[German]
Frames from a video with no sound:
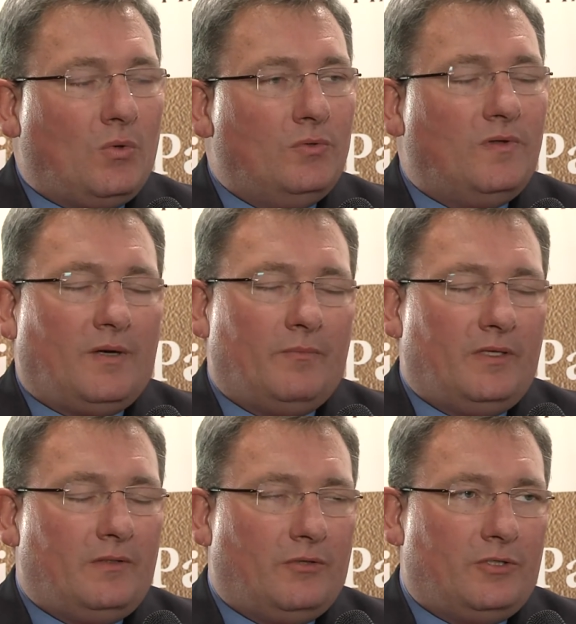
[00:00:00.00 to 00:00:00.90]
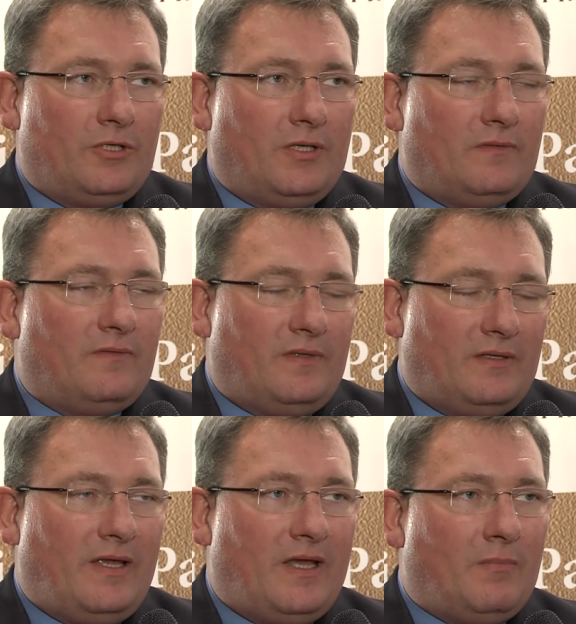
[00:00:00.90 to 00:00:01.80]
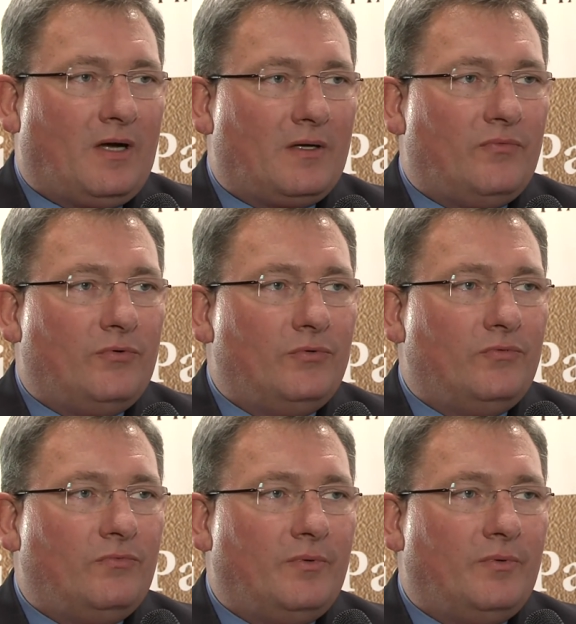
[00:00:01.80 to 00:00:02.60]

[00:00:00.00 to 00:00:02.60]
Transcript: und haben in Deutschland den Kernmarkt gefunden,